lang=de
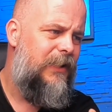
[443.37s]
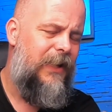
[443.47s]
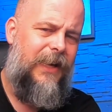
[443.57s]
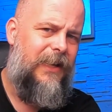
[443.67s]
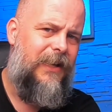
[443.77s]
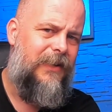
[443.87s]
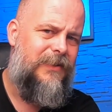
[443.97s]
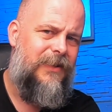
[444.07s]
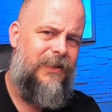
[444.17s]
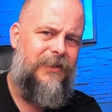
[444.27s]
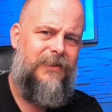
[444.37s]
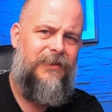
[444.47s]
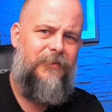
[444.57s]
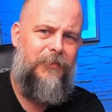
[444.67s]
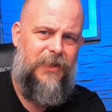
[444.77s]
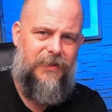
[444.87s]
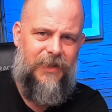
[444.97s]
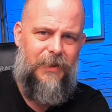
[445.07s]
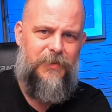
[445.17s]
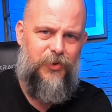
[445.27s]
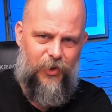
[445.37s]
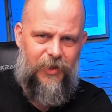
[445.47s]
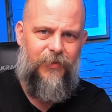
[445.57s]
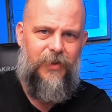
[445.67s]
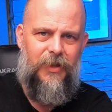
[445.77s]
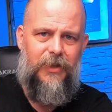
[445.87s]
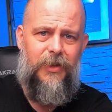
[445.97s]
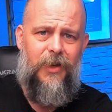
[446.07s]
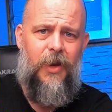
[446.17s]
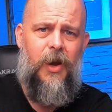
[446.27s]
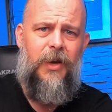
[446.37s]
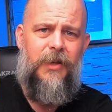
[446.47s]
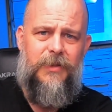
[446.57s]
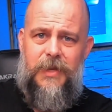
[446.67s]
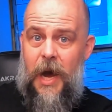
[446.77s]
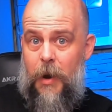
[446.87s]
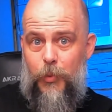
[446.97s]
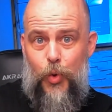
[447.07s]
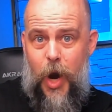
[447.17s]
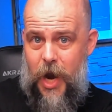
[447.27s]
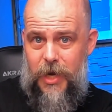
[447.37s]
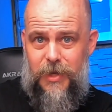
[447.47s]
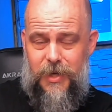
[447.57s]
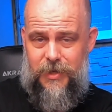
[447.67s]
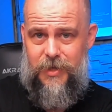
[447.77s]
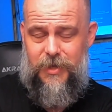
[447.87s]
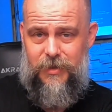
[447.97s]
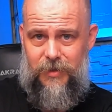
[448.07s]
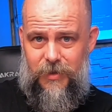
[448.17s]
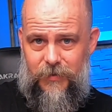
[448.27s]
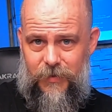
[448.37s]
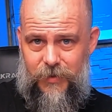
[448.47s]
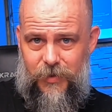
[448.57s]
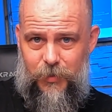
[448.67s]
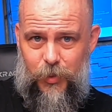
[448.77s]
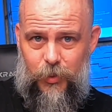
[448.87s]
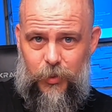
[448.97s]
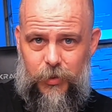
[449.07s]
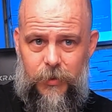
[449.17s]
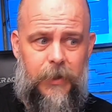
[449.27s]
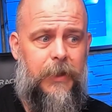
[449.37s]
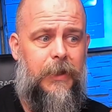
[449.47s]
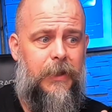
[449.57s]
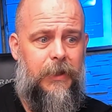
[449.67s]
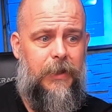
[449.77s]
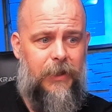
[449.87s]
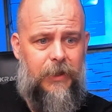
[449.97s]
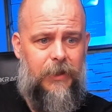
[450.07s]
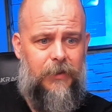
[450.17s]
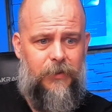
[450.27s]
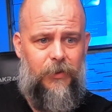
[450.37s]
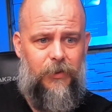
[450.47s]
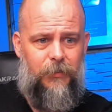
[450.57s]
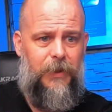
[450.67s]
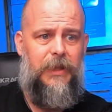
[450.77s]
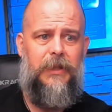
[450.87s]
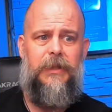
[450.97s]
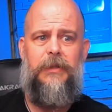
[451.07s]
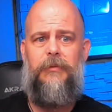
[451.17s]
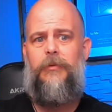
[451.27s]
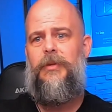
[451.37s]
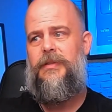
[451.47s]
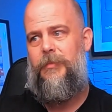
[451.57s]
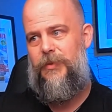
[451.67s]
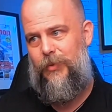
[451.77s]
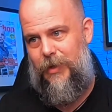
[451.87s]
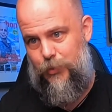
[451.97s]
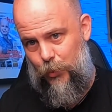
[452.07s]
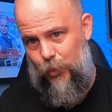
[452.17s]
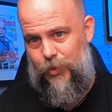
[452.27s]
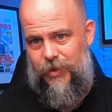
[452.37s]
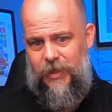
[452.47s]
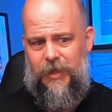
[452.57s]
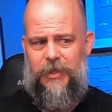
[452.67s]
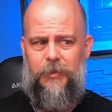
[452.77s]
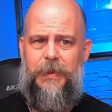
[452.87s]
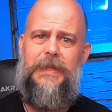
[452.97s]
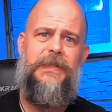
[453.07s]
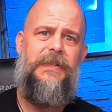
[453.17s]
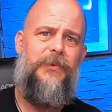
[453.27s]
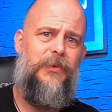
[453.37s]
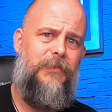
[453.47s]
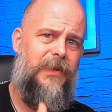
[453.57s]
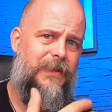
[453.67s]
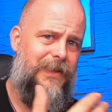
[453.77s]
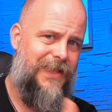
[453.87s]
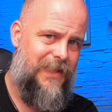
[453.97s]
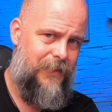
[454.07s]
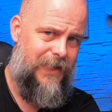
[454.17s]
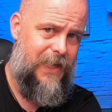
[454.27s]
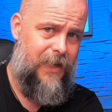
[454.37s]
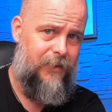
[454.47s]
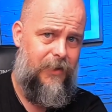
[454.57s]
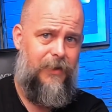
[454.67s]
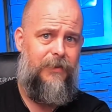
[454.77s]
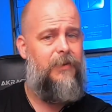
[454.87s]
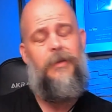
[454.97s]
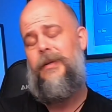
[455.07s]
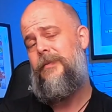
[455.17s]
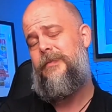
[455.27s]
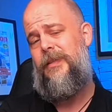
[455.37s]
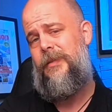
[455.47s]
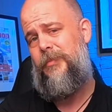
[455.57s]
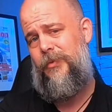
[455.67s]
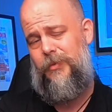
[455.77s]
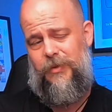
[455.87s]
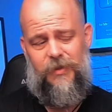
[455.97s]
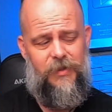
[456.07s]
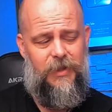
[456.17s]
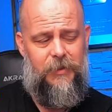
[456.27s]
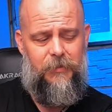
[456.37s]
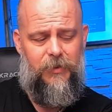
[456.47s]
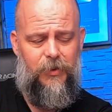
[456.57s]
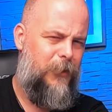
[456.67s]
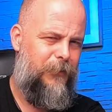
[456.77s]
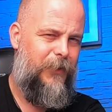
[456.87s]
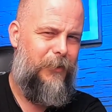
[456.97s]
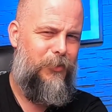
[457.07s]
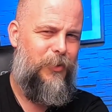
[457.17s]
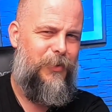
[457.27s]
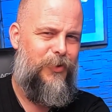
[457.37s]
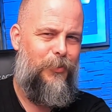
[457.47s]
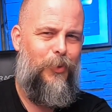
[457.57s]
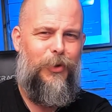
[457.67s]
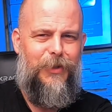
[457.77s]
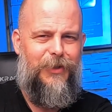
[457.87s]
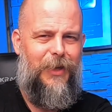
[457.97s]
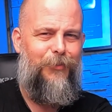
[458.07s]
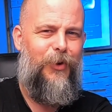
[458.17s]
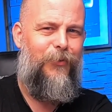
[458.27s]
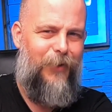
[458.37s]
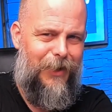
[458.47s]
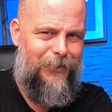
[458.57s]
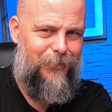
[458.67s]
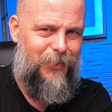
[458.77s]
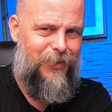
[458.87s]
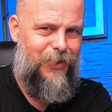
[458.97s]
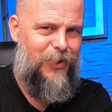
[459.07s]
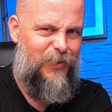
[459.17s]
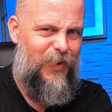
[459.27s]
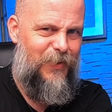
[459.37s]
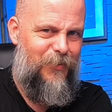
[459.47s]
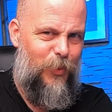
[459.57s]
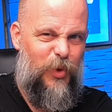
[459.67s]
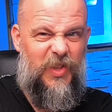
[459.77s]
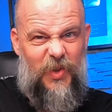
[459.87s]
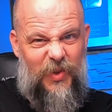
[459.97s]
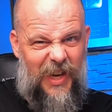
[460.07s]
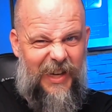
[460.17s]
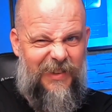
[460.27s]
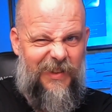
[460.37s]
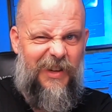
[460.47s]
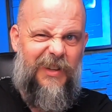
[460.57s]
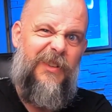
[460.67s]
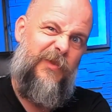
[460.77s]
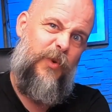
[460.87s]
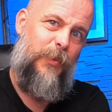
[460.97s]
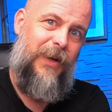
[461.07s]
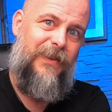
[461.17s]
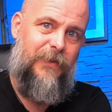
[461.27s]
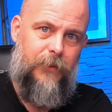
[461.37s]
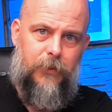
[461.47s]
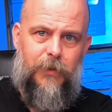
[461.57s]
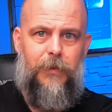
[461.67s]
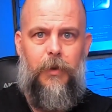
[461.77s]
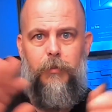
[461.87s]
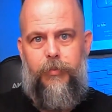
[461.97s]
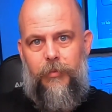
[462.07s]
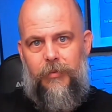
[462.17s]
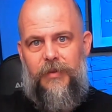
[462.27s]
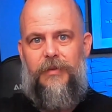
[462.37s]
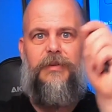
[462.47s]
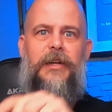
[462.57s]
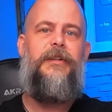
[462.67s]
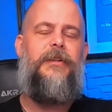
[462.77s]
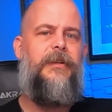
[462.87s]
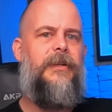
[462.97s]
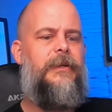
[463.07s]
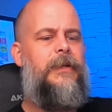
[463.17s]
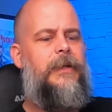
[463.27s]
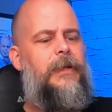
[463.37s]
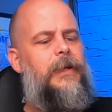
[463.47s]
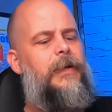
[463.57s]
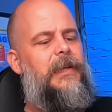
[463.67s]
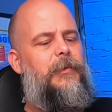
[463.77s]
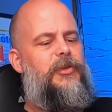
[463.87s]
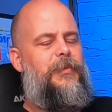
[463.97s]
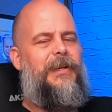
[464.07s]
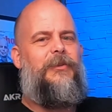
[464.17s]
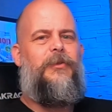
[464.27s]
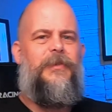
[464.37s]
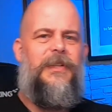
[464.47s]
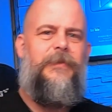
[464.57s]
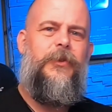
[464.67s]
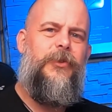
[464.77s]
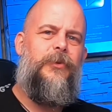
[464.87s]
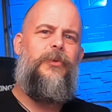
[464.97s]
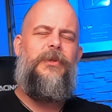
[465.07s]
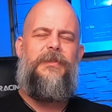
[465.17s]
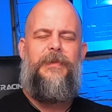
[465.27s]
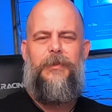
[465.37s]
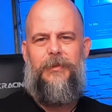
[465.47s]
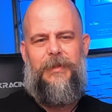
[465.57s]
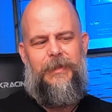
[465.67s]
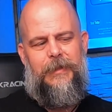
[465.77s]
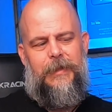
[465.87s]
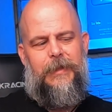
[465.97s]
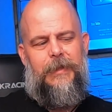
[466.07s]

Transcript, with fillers: der Händler sagt mir selbst schriftlich, Sie haben nur ein Jahr Garantie auf dieses Produkt. Ich als Europäer oder sagen wir so als Österreicher bin es gewohnt, mindestens zwei Jahre Garantie auf seine Produkte zu haben. Und ich frage mich, ob der Support nicht einfach wartet, bis die zwölf Monate und ein Tag jetzt vorbei sind und dann sagen, puh, ist uns eigentlich egal, der Schweighofer, der wird schon ein cooles Video drehen.